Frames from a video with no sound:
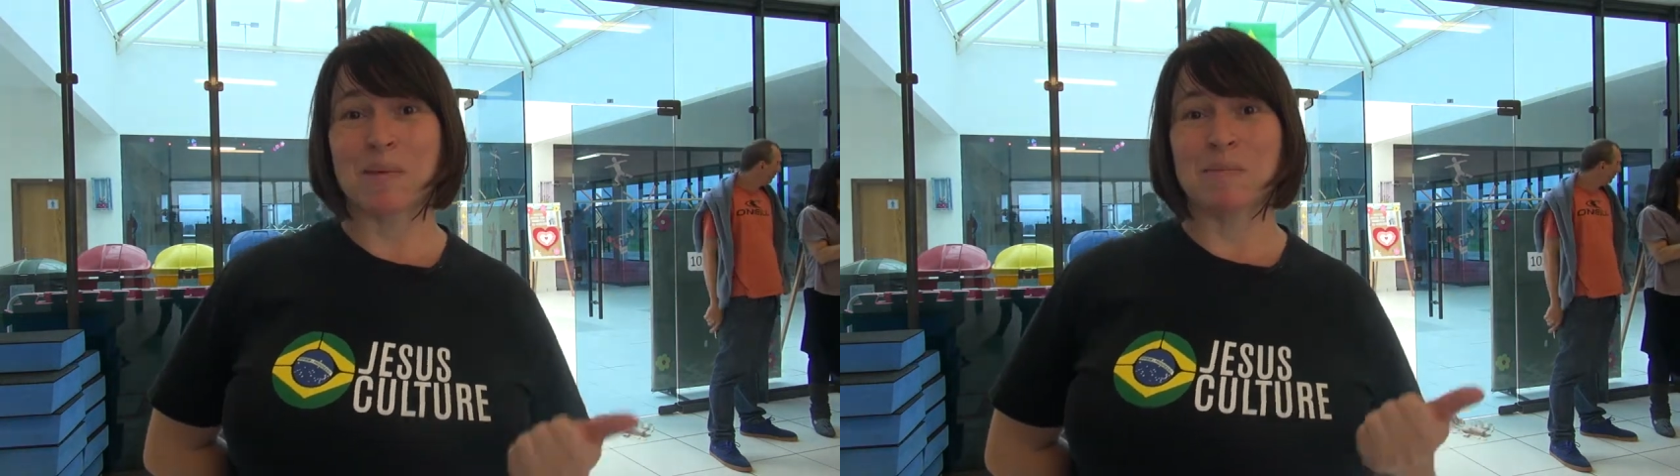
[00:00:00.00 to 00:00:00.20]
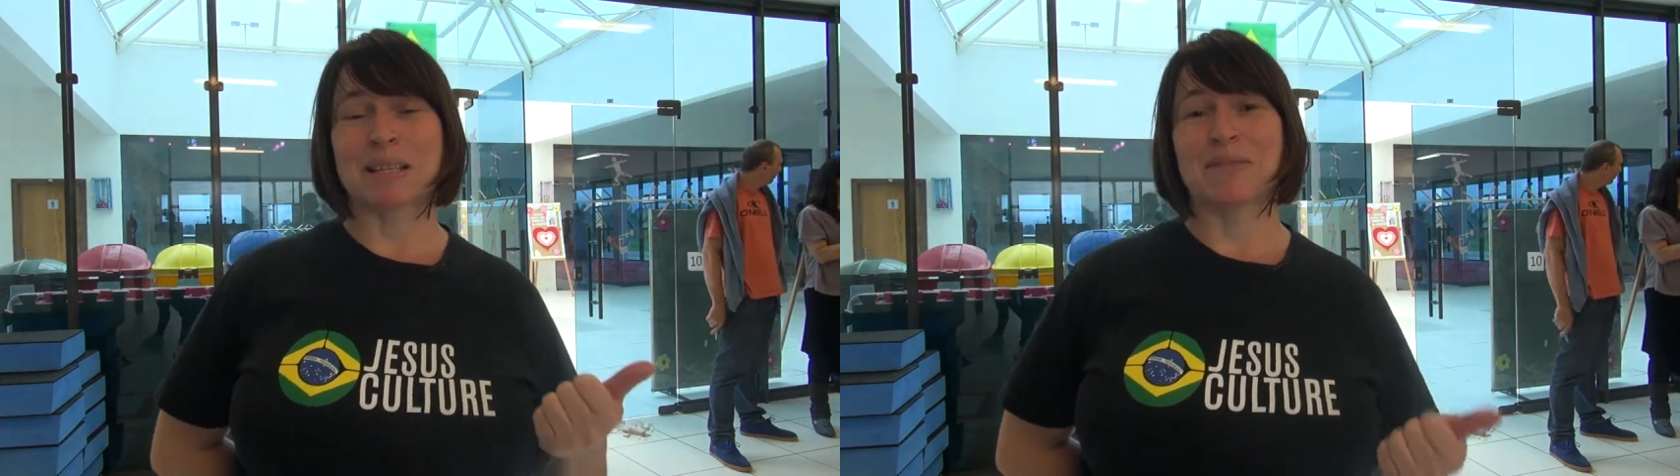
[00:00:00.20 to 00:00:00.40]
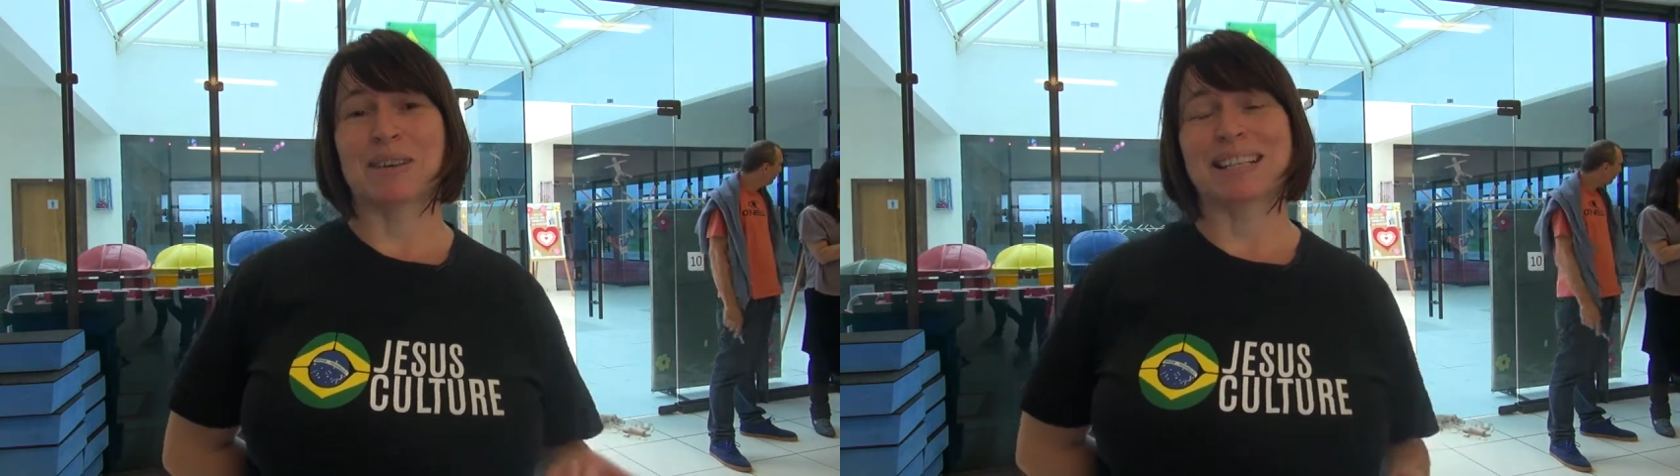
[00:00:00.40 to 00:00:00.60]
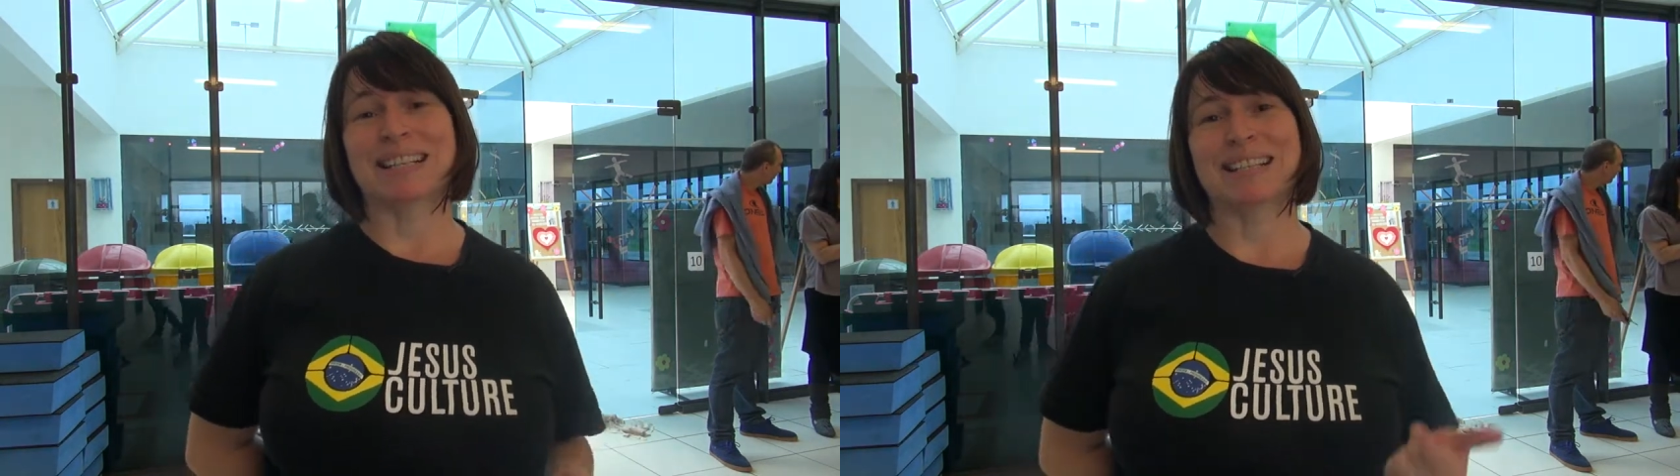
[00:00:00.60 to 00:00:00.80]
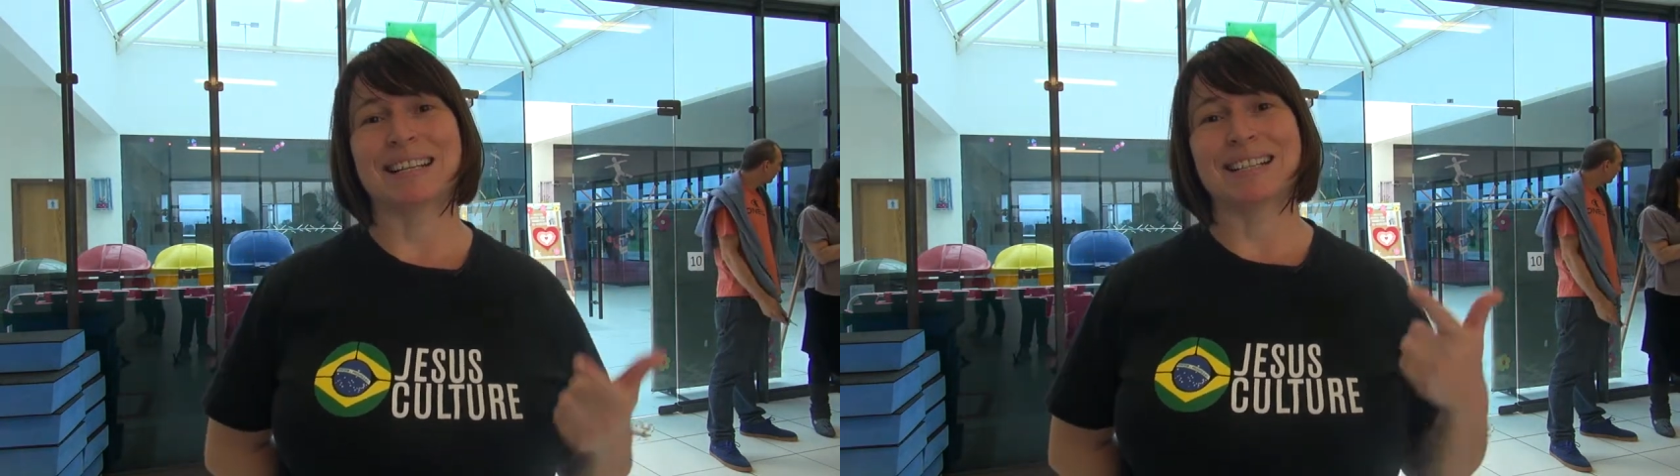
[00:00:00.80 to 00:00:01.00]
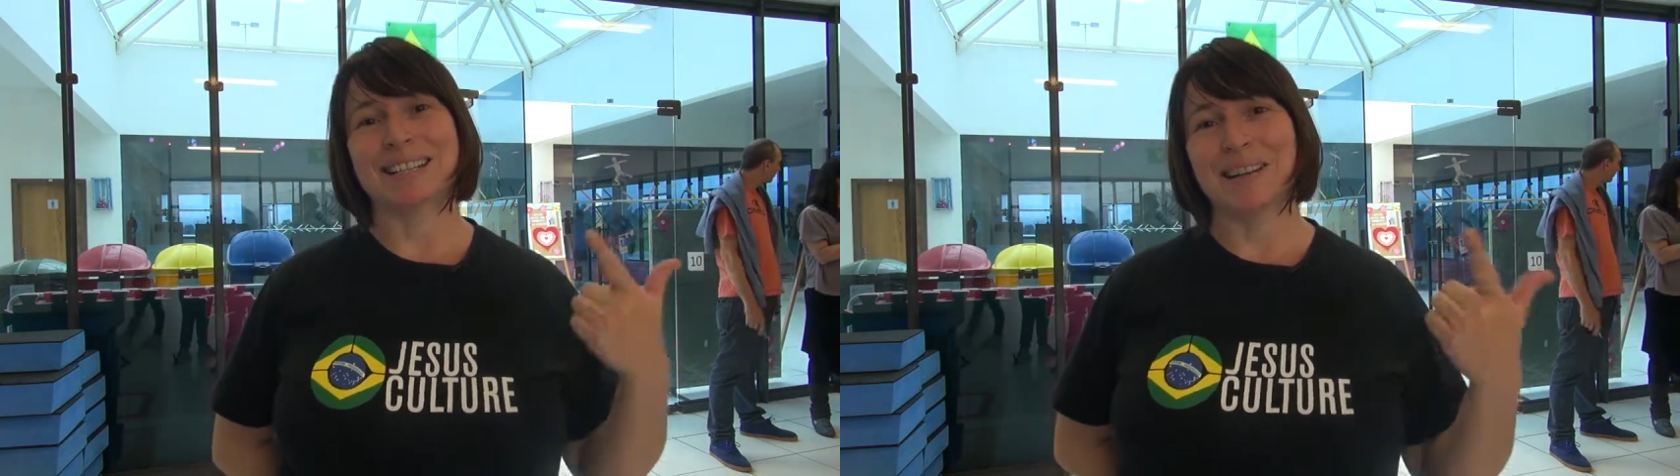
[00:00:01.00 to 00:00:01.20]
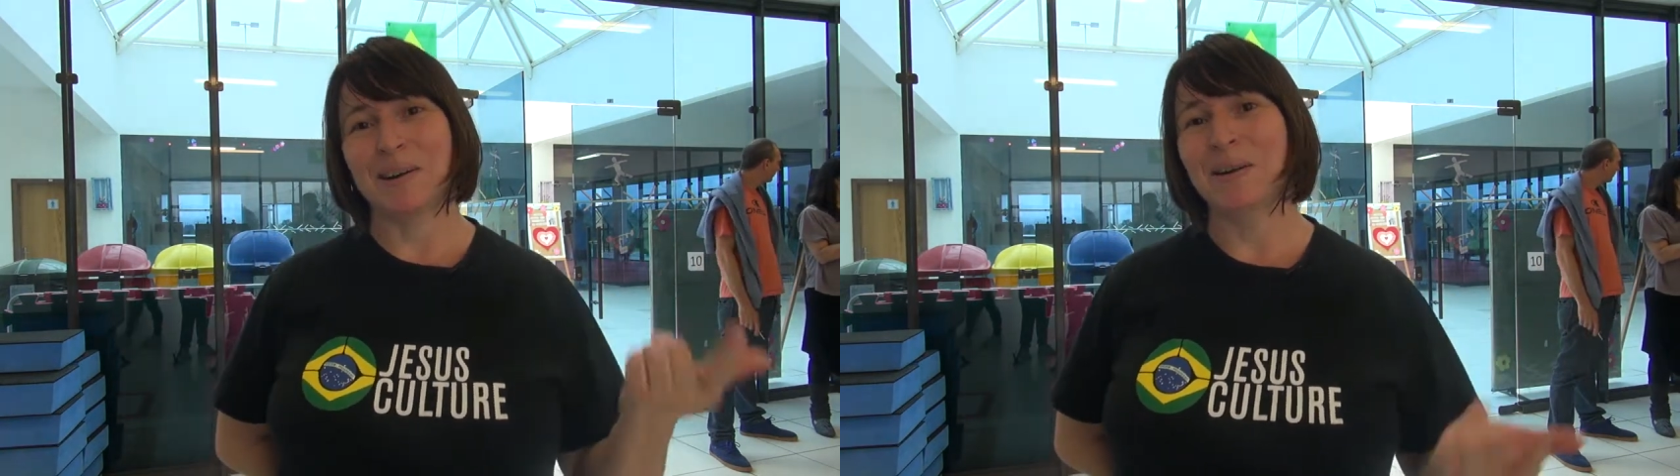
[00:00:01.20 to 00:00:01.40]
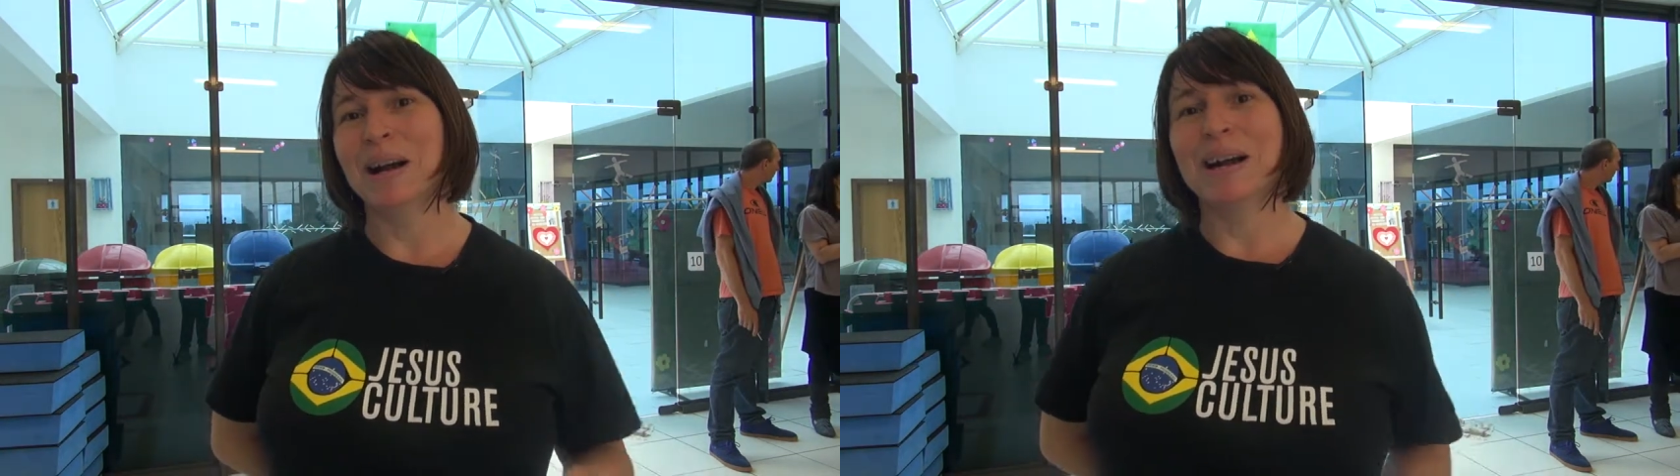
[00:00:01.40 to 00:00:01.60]
comecei a fazer
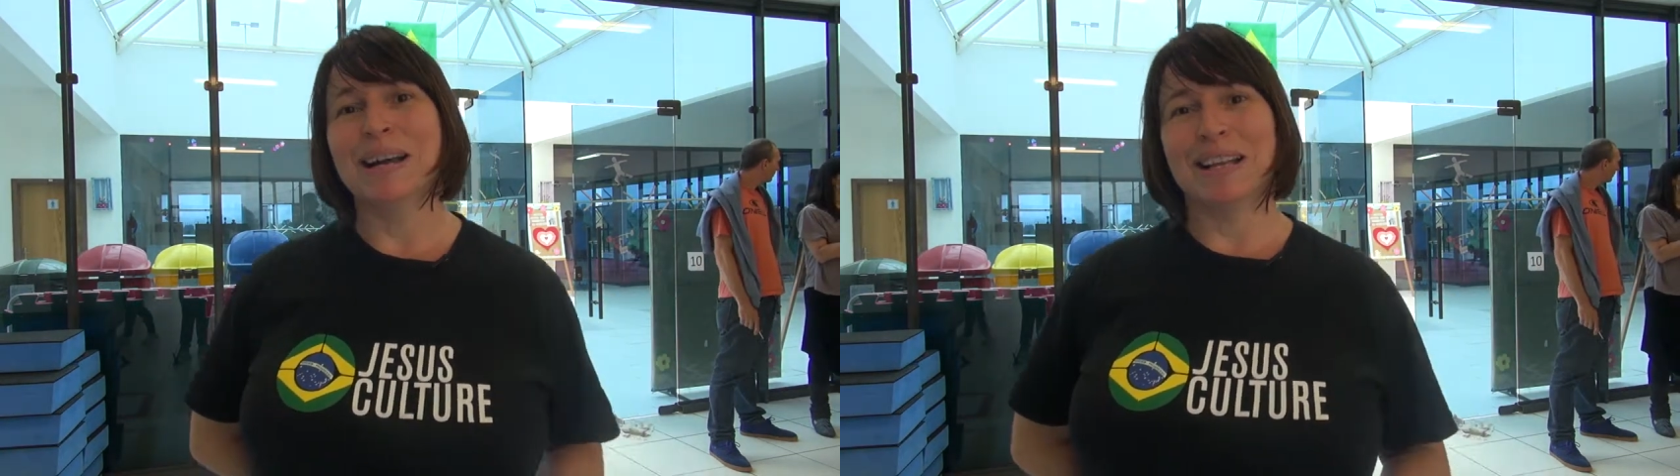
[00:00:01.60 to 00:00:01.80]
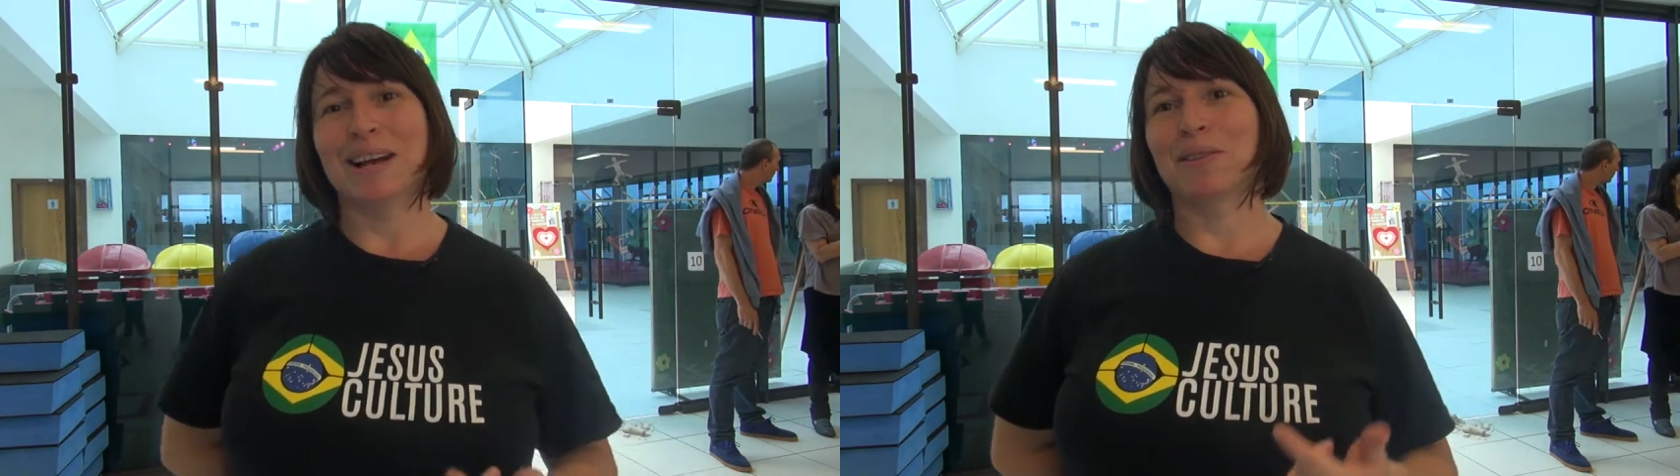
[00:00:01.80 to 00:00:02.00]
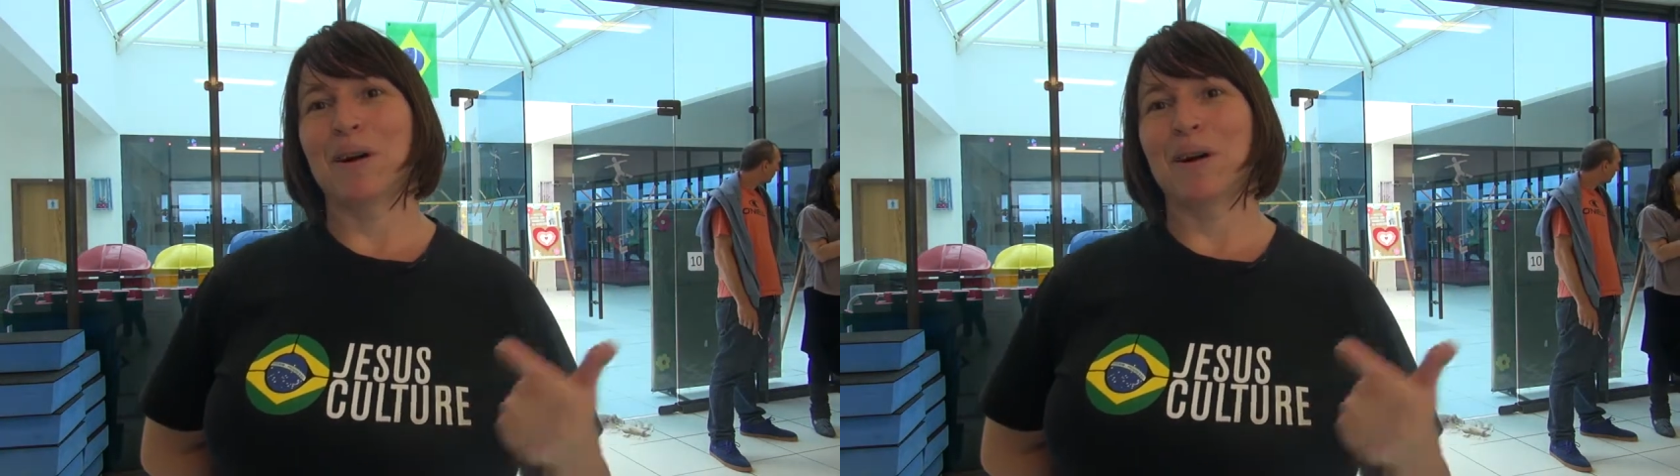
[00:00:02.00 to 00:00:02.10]
natação, né?